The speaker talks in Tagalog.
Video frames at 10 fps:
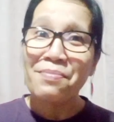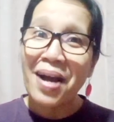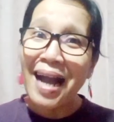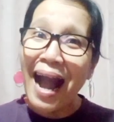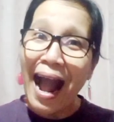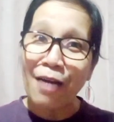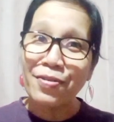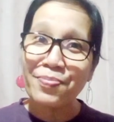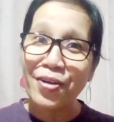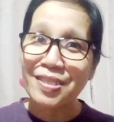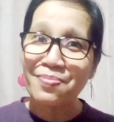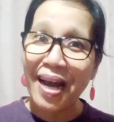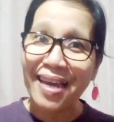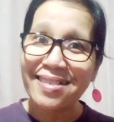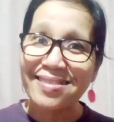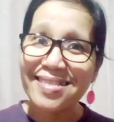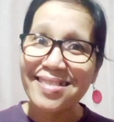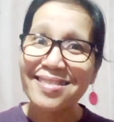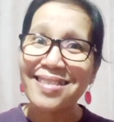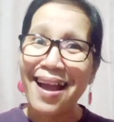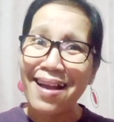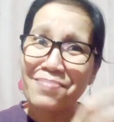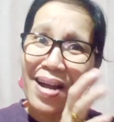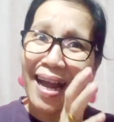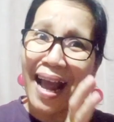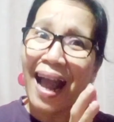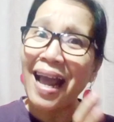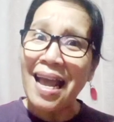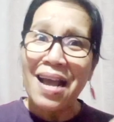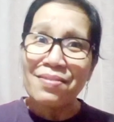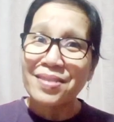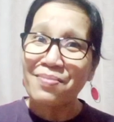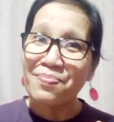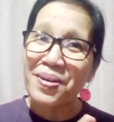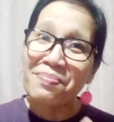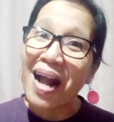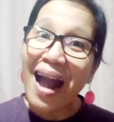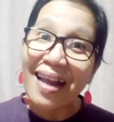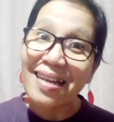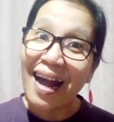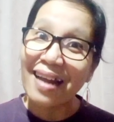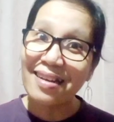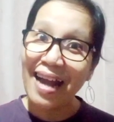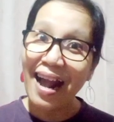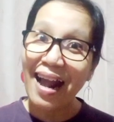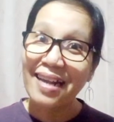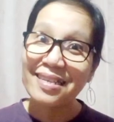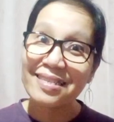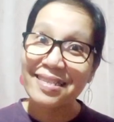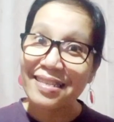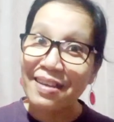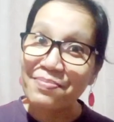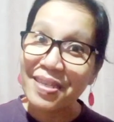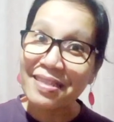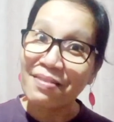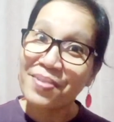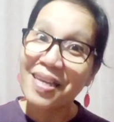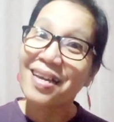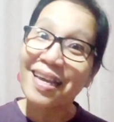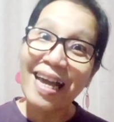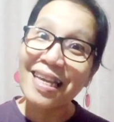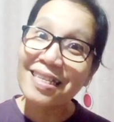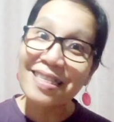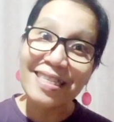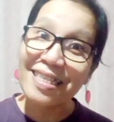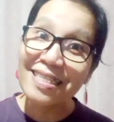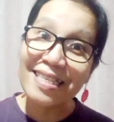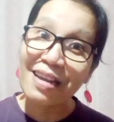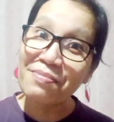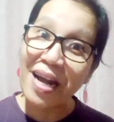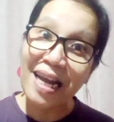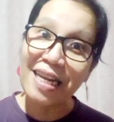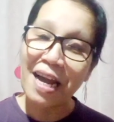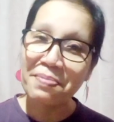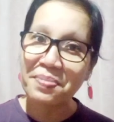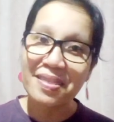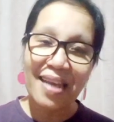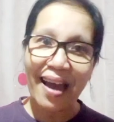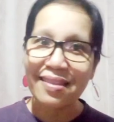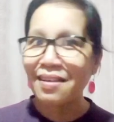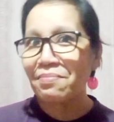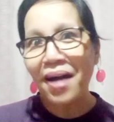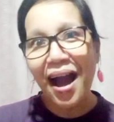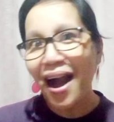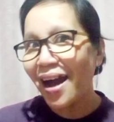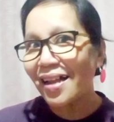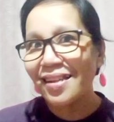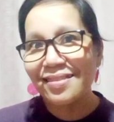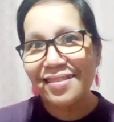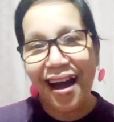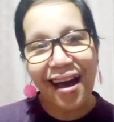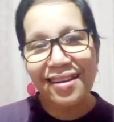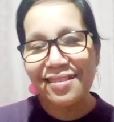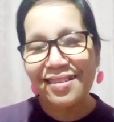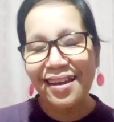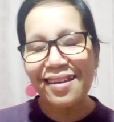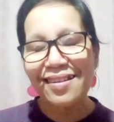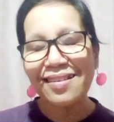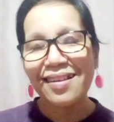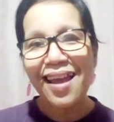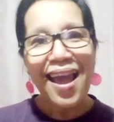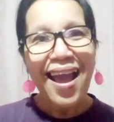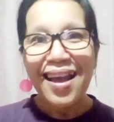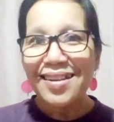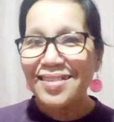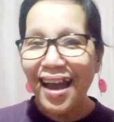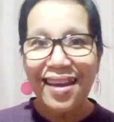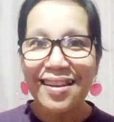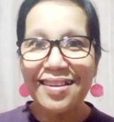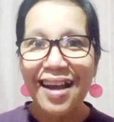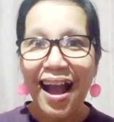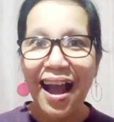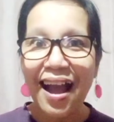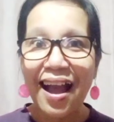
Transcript: mga Howie Boys, mga angels niya, maka, siyempre mga alalay sa tabi-tabi kaya hindi sila makalapit sa ating mahal na Alden. Dahil nga,